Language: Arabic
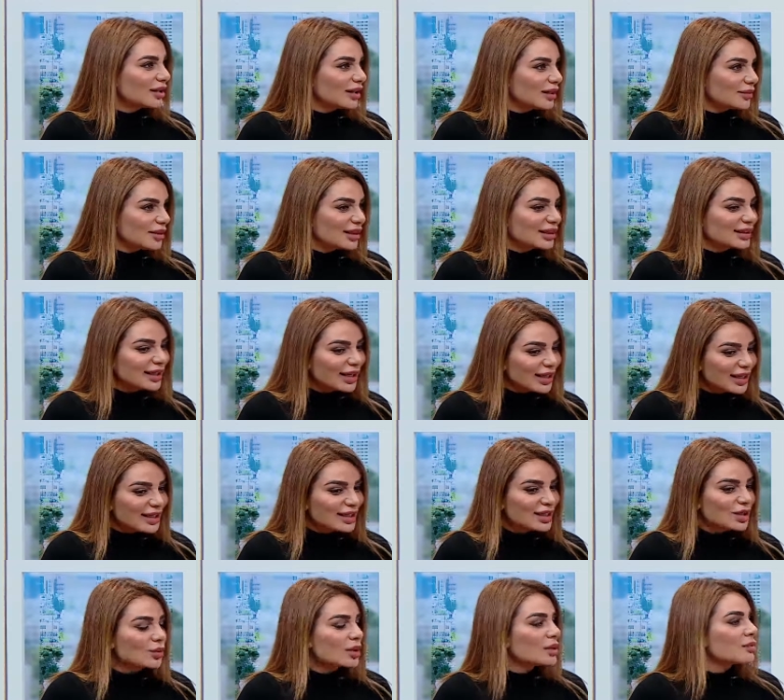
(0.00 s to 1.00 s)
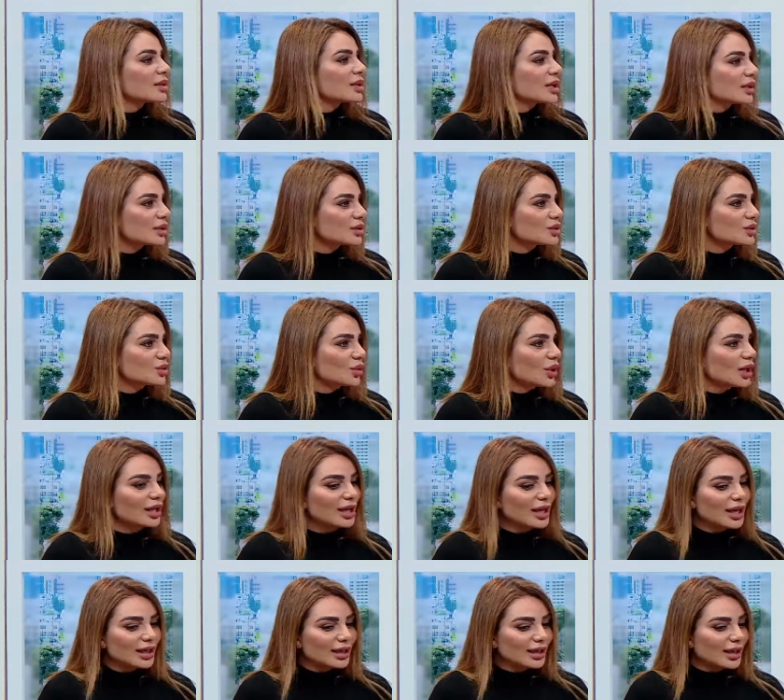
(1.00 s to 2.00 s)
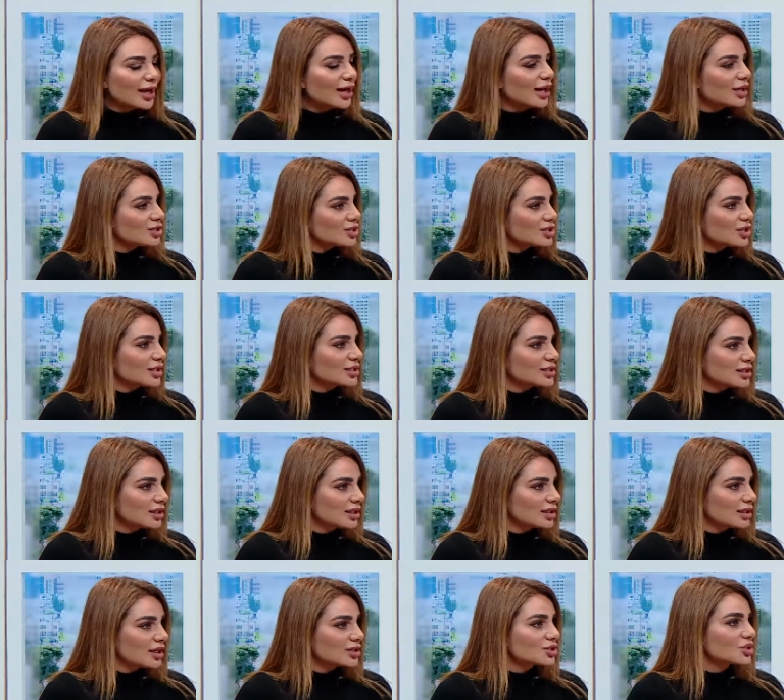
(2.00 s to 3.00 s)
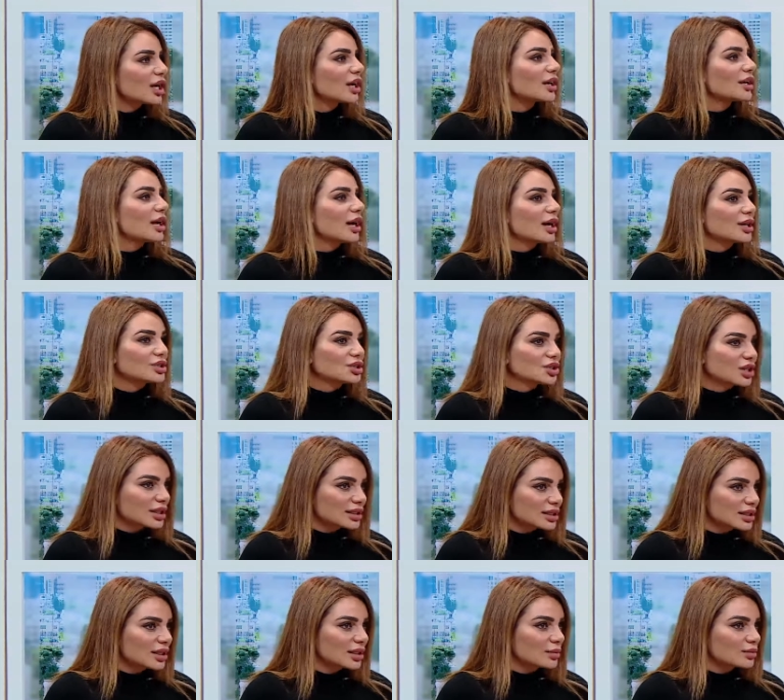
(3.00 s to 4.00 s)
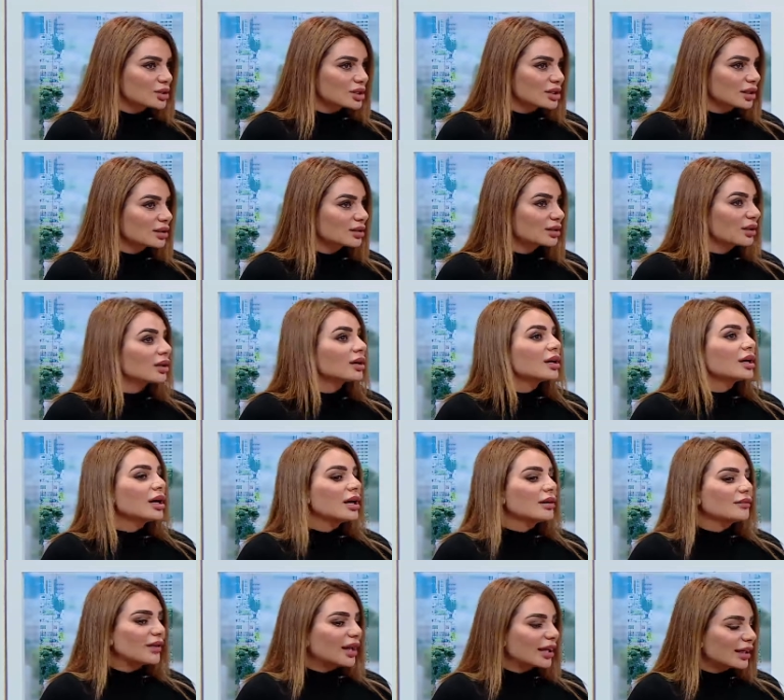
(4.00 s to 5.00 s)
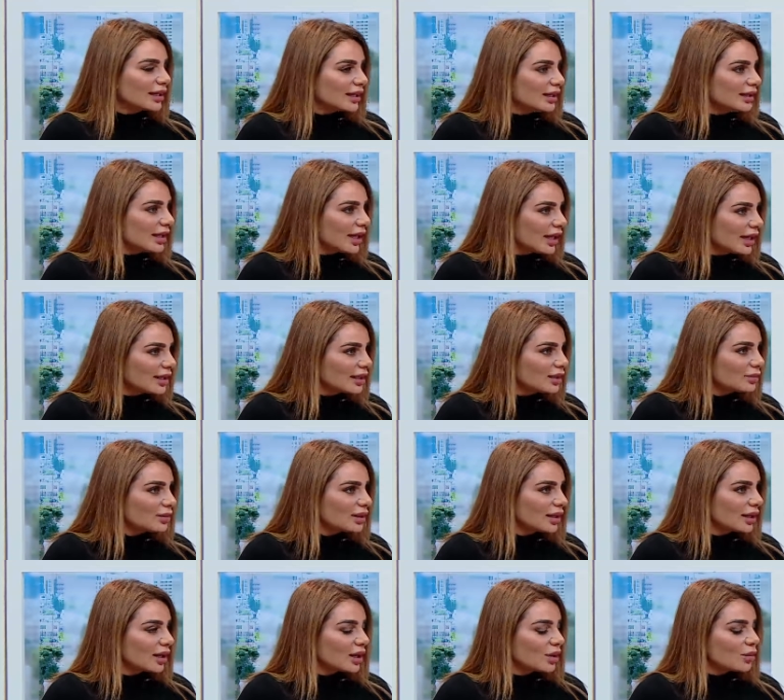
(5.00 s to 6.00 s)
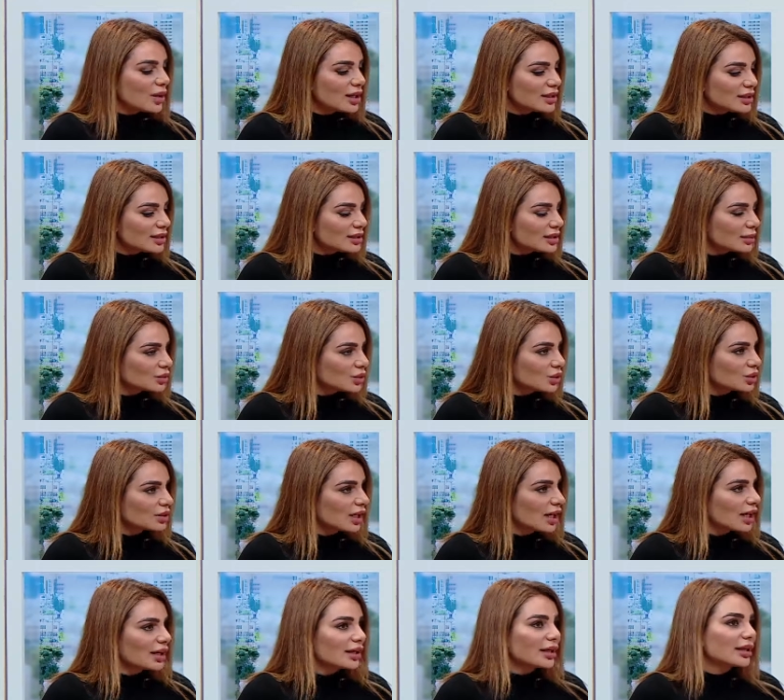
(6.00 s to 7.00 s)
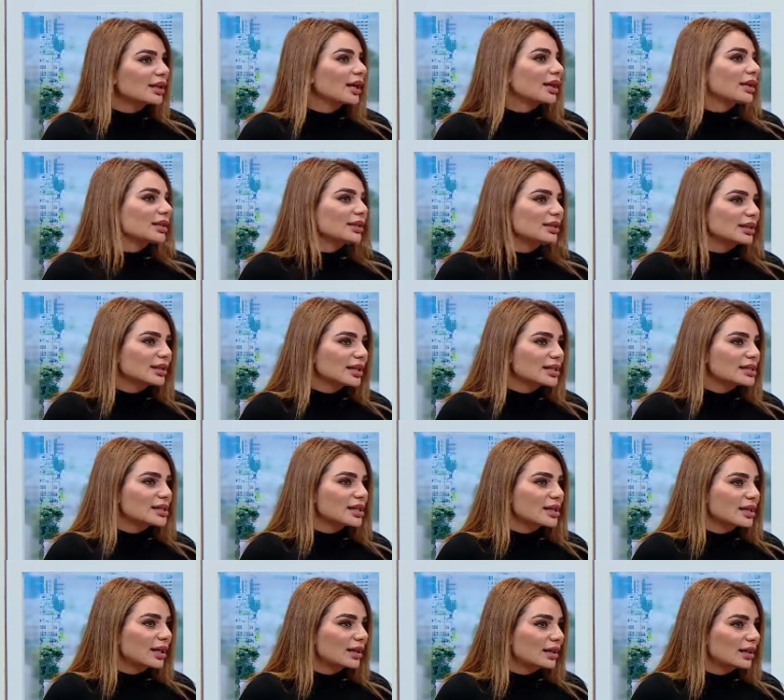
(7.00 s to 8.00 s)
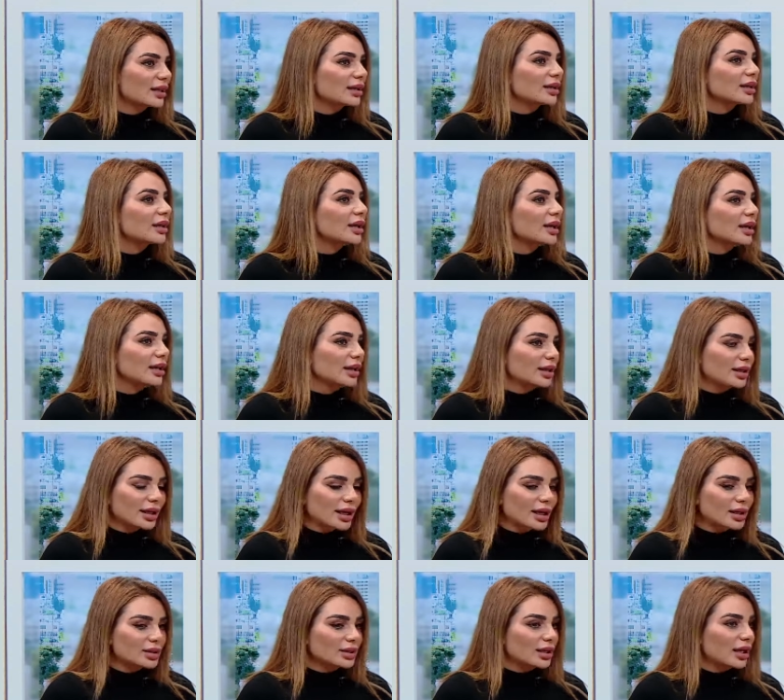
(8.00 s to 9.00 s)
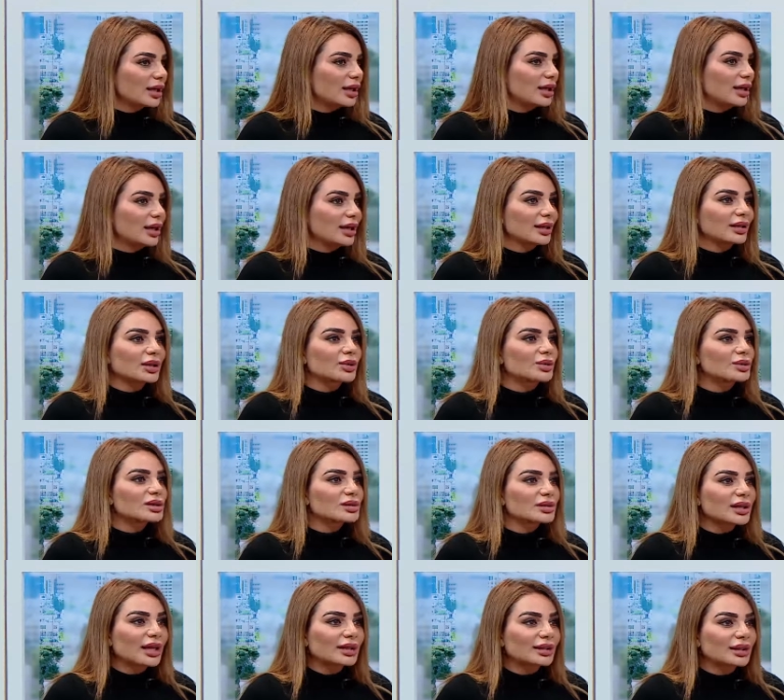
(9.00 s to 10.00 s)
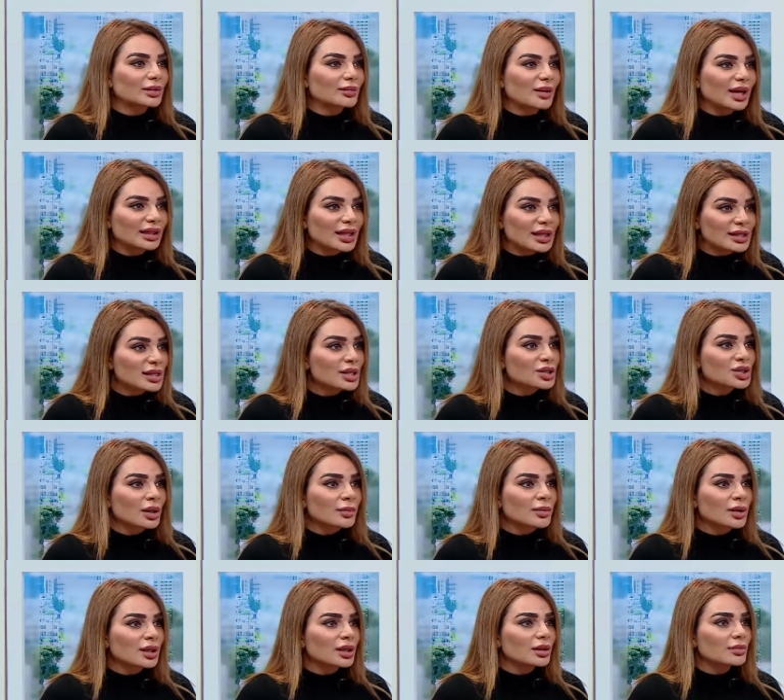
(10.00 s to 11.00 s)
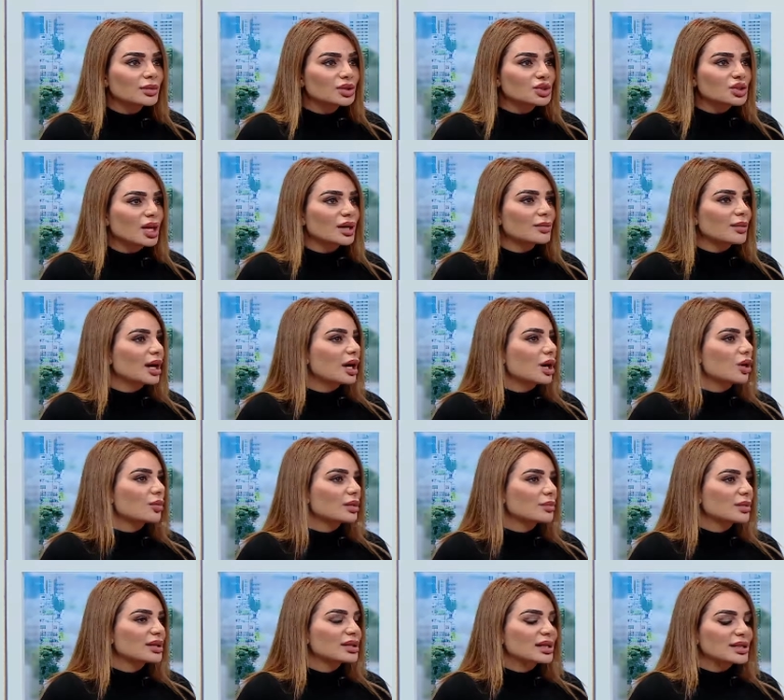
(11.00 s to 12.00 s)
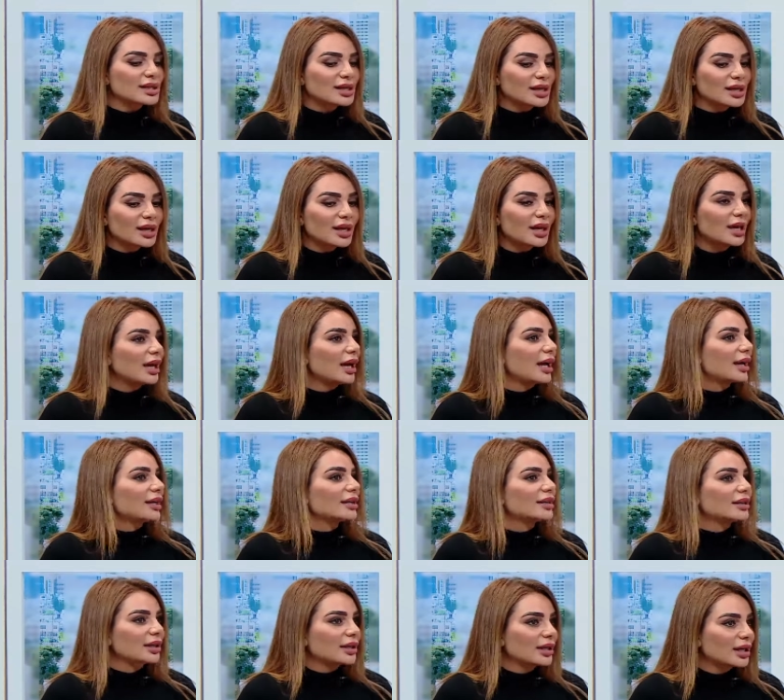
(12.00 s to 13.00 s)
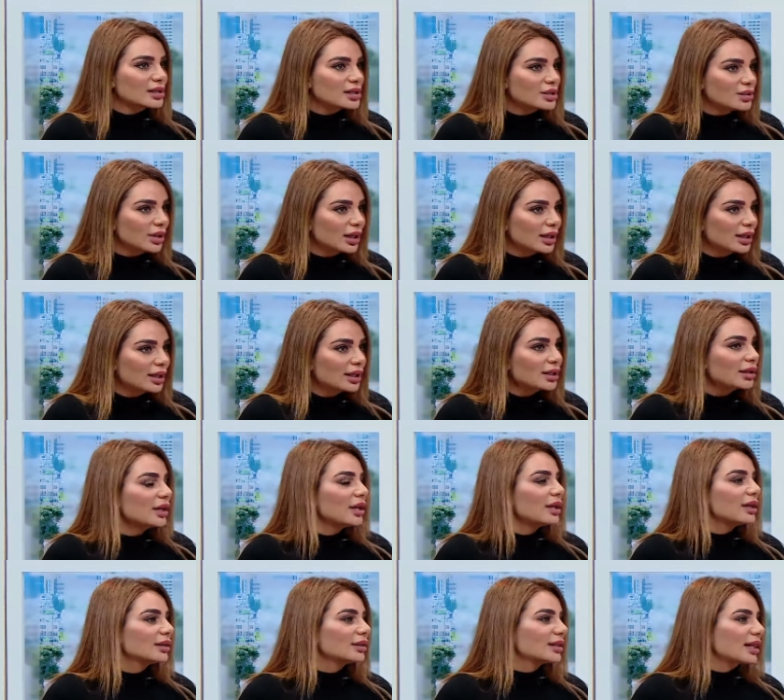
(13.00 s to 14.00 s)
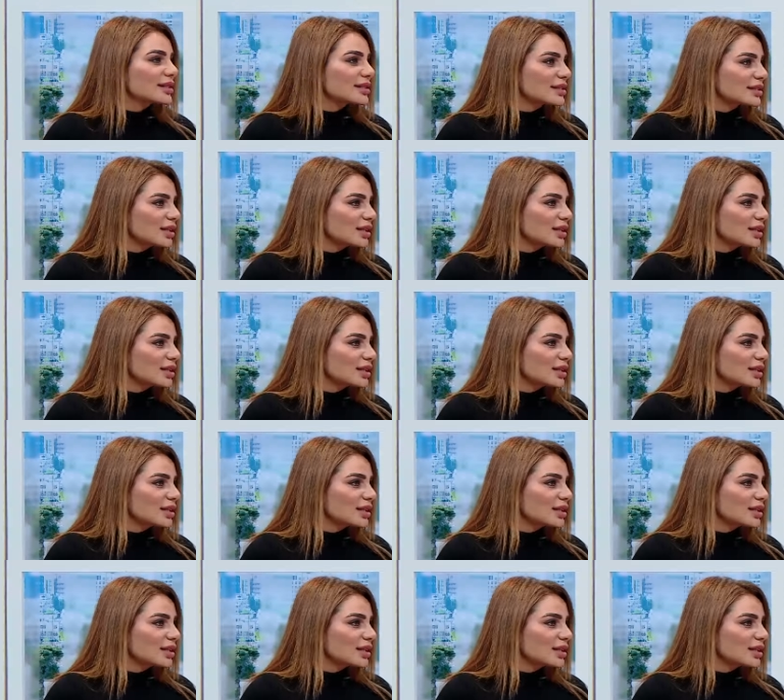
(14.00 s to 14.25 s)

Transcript: بتنقي وين بدك تروح يا على الشخصيه الناجحه يا على الشخصيه المسقطه فاكيد هاي البيئه وين انت بتحط حالك اكيد تاثر عليك ان كان آه، ان كنت يعني مع ناس ايجابيين بالجامعه او بالمدرسه اكيد راح ياثروا عليك ناس